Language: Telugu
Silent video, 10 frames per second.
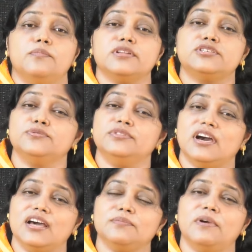
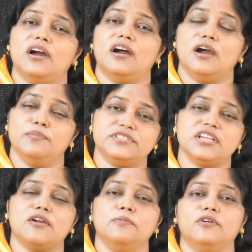పరిశుద్ధాత్మ
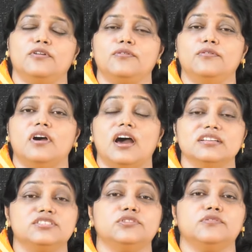అభిషేకం కొరకు
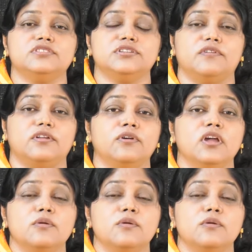ఆశతో వచ్చిన వారు